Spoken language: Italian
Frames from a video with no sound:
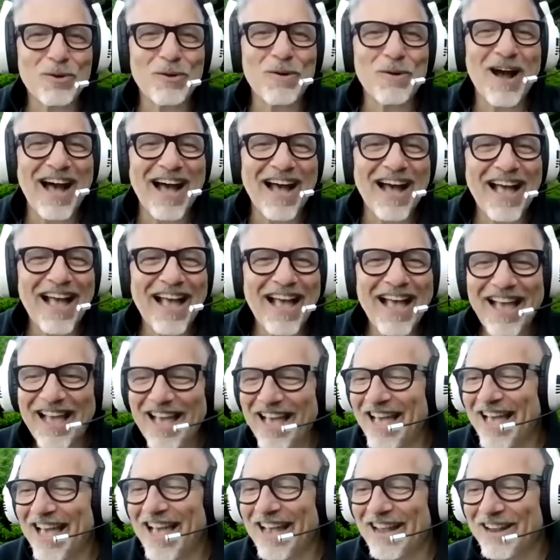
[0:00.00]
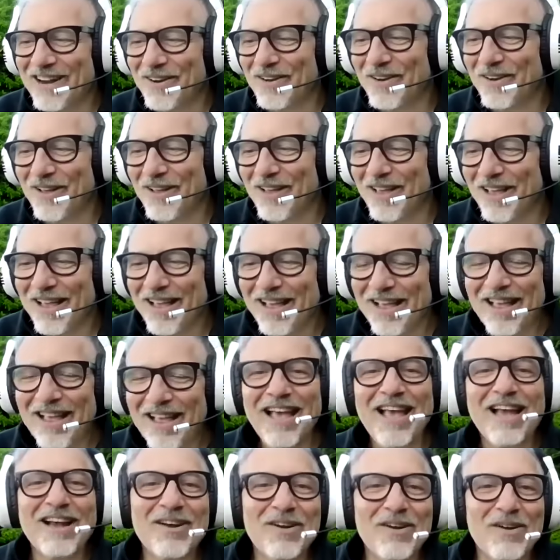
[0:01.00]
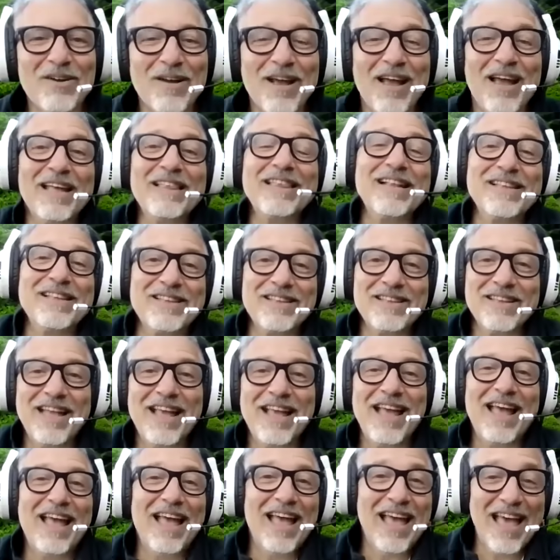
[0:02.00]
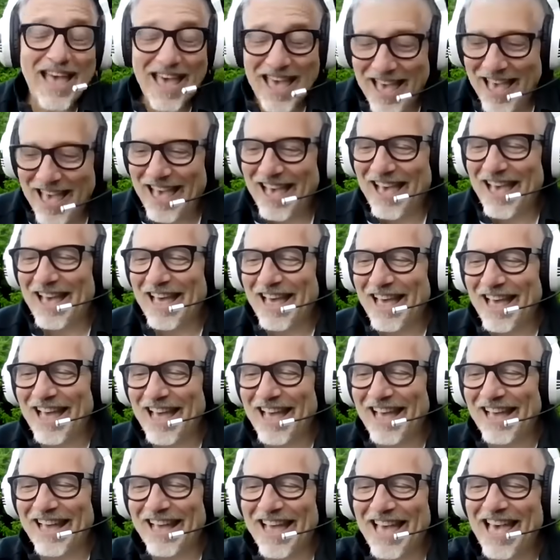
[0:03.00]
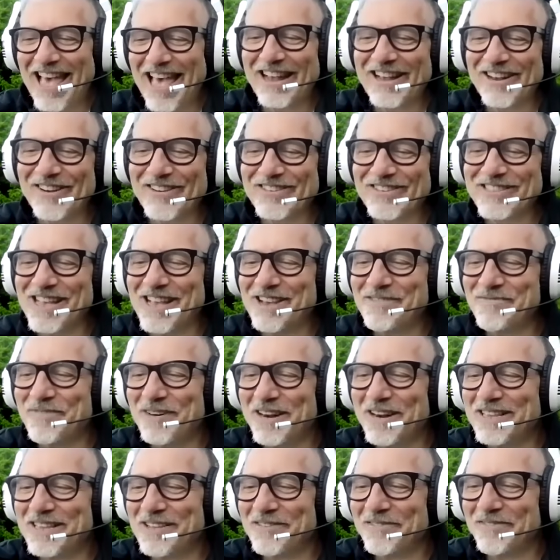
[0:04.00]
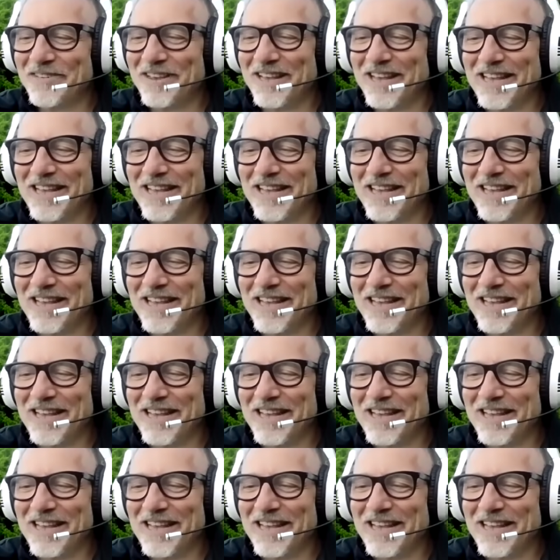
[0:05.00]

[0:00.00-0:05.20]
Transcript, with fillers: eh, E anche quest'anno, eccolo. anche quest'anno, eh, anche quest'anno. Eh, ecco sempre in difesa, Non